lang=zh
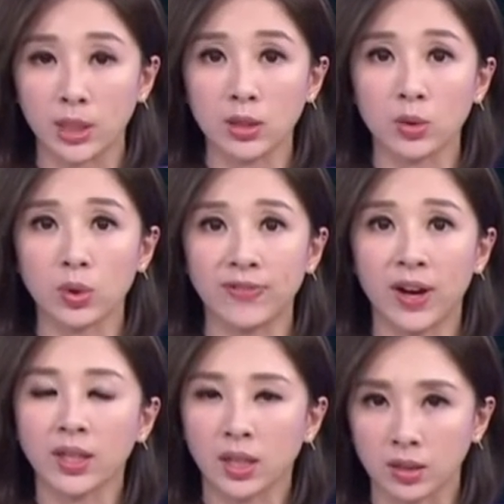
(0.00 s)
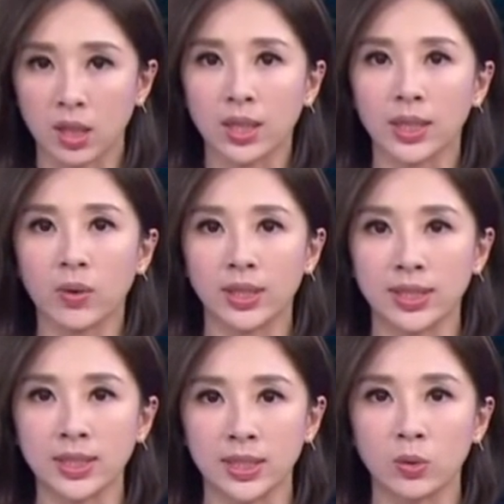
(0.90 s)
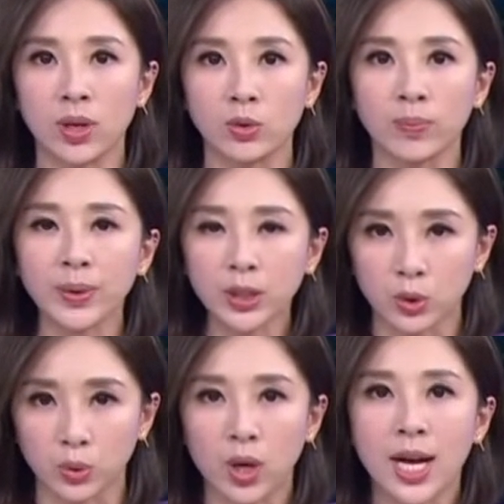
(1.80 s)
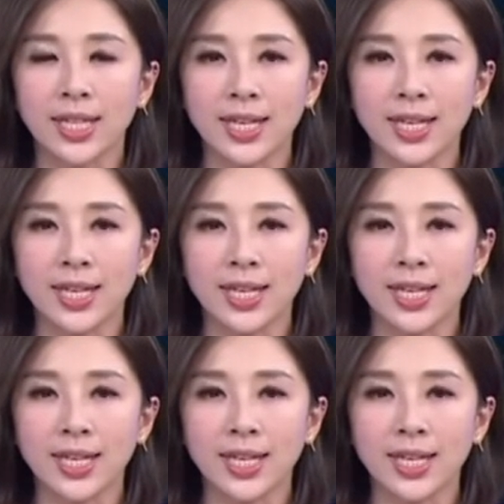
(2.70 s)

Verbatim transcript: 明知对方可能罹患了新型冠状病毒，